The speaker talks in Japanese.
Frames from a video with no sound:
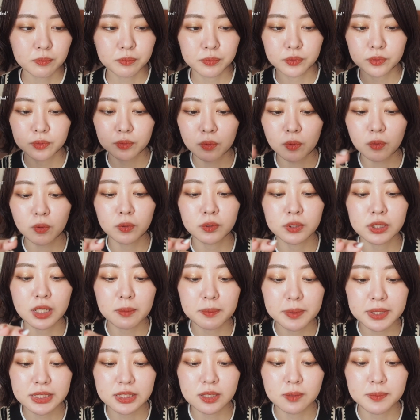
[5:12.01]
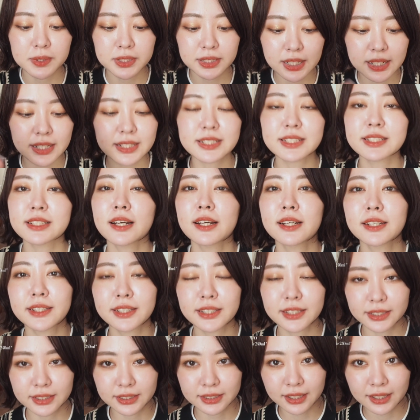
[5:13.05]
ンプーを試してみて使い
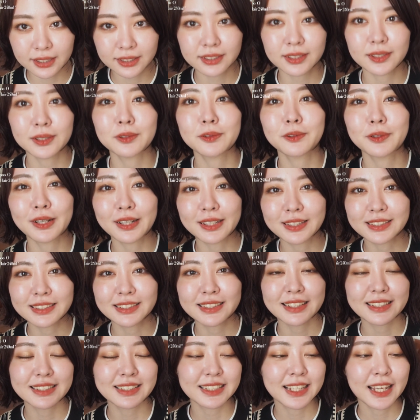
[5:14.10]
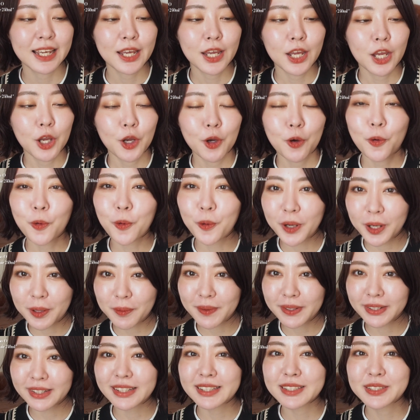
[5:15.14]
切ったっていう感じです。これ
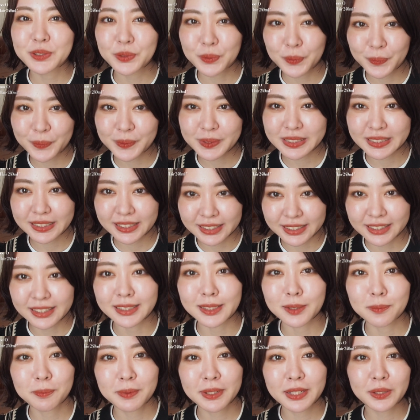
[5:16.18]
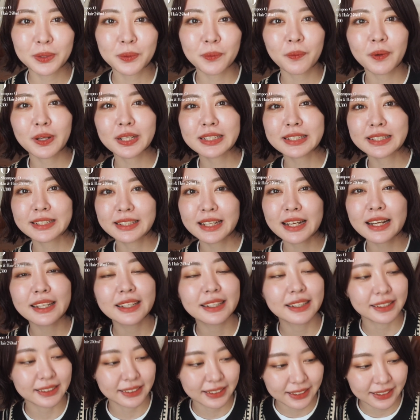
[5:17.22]
はね正直リピートはしな
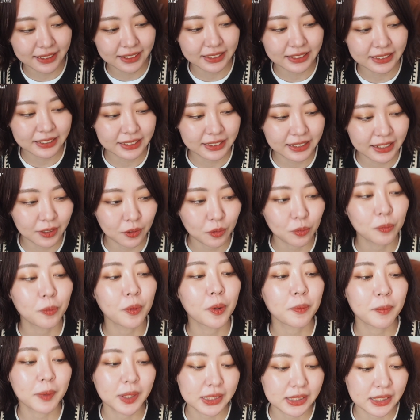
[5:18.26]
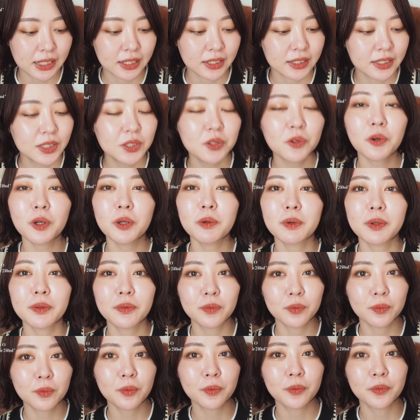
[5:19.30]
いかなって思いました。匂いは
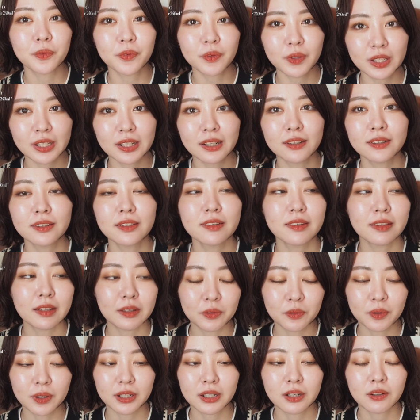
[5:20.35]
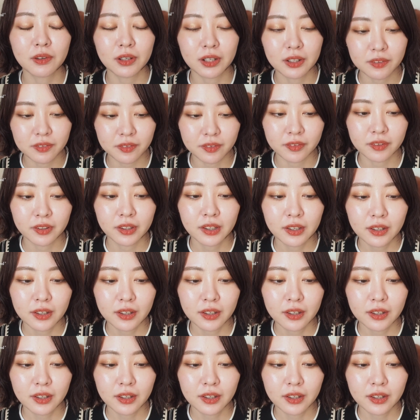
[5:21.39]
すごく好きなんですけど相変わらず